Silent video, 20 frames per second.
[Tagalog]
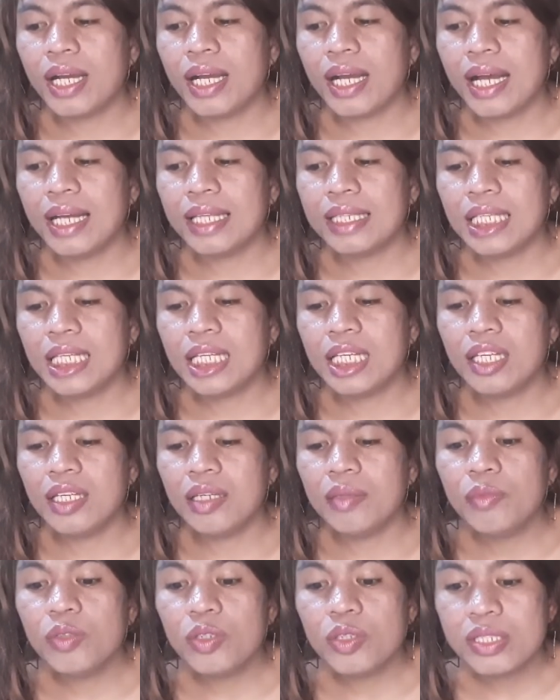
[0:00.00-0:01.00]
ang ating
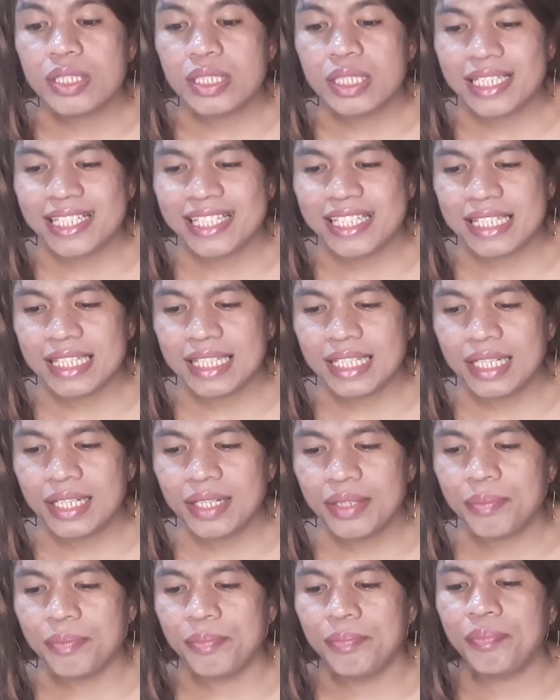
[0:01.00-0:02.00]
immune
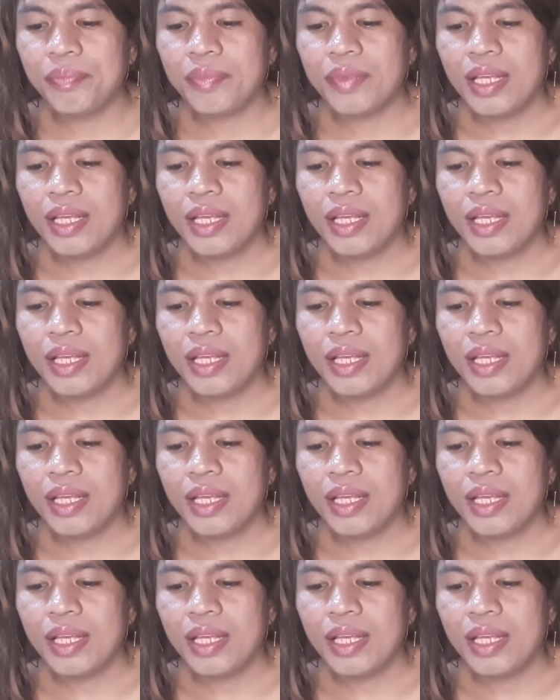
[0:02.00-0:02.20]
system.